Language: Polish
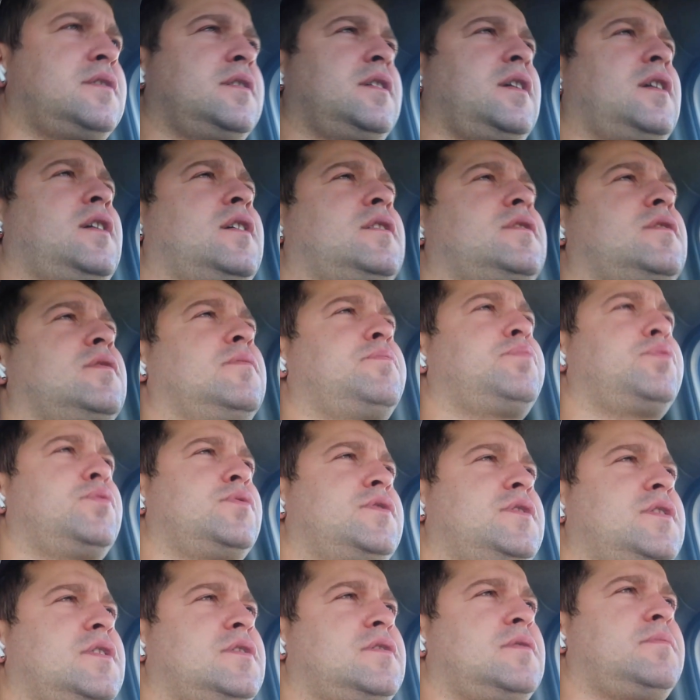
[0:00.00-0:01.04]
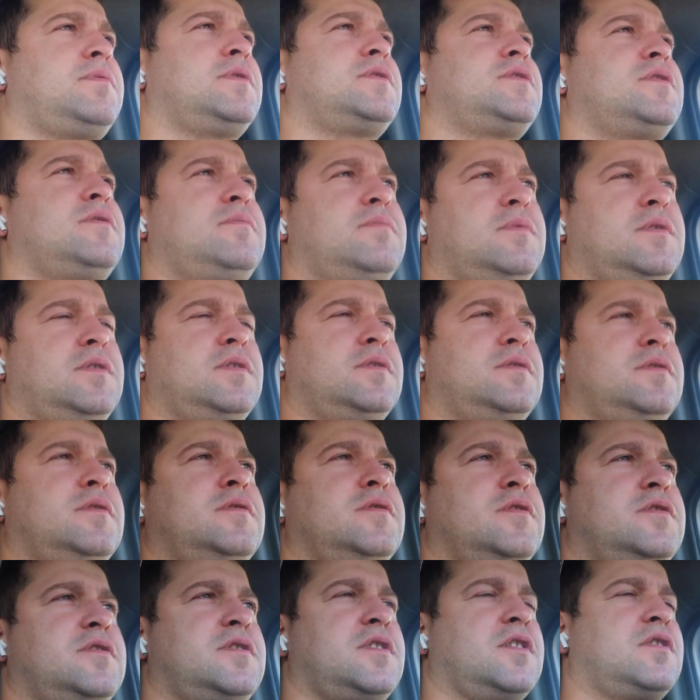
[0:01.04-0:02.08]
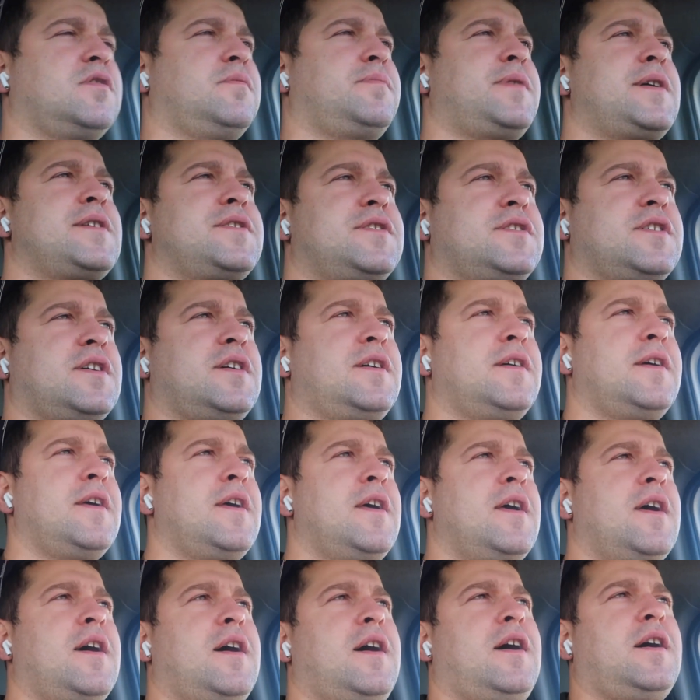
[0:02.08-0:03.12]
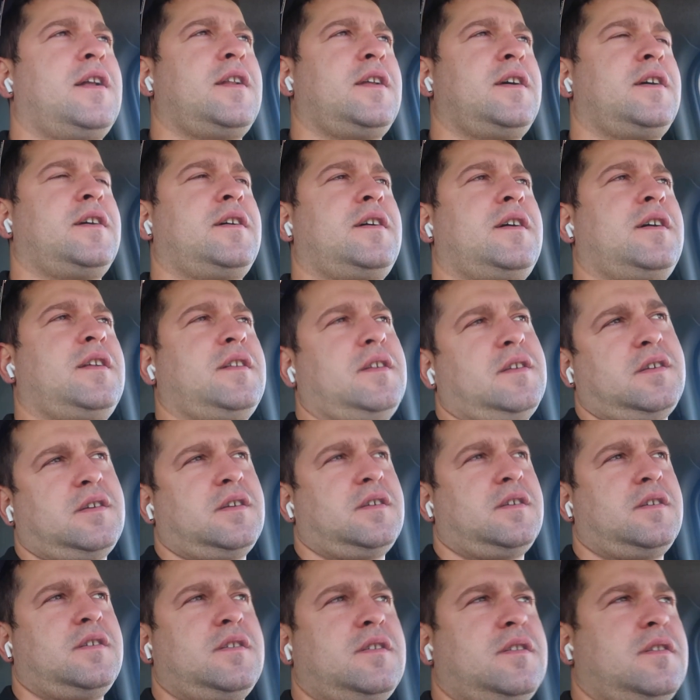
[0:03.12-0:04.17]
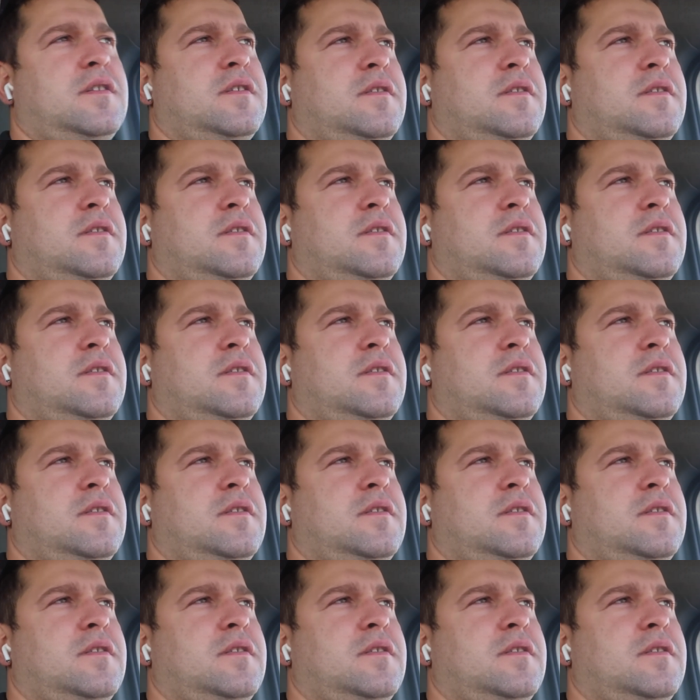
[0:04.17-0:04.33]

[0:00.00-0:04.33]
jak to pójdzie, zobaczymy coś z tego będzie, ale, ale